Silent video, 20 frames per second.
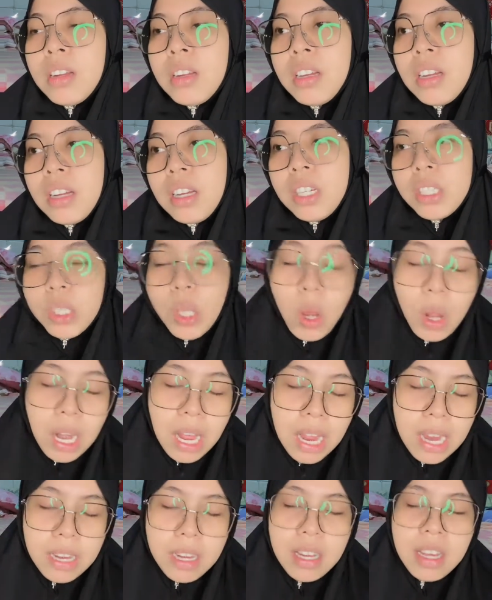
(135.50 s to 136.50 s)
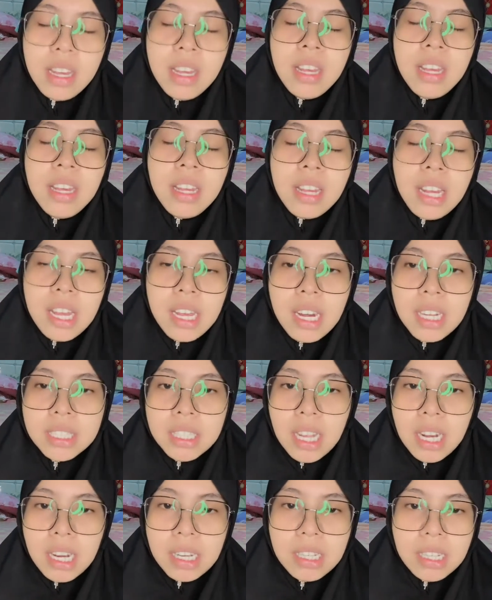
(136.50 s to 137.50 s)
uh, sholat kayak
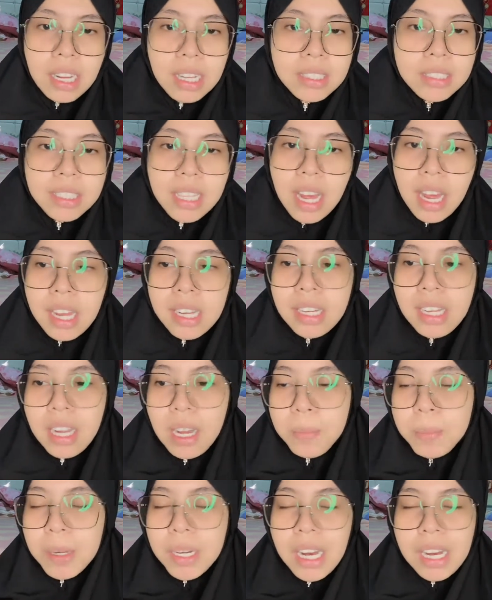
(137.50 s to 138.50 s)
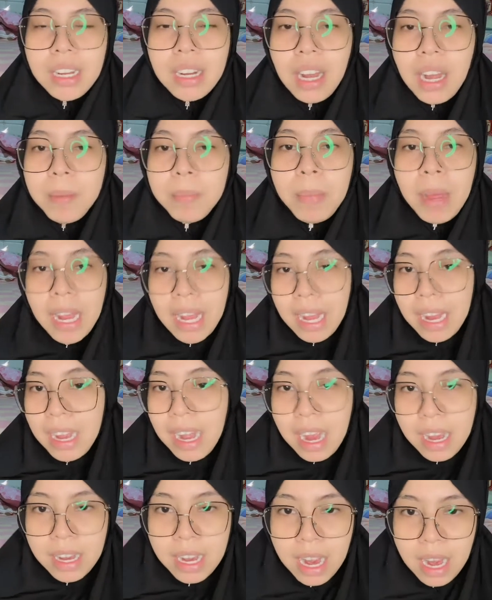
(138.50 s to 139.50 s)
sarankan jangan diribetkan dengan
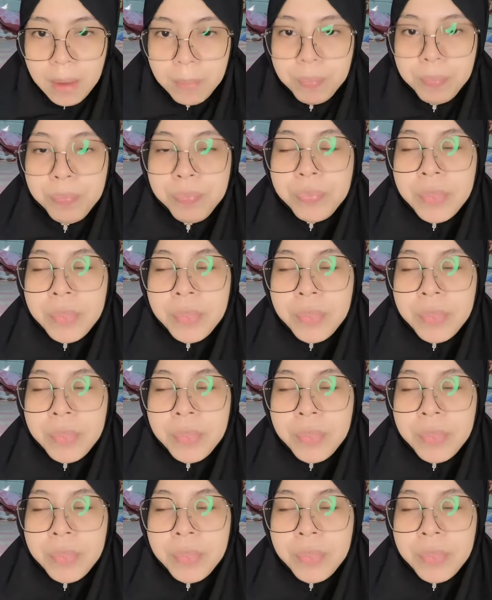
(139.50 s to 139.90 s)
pakaian adat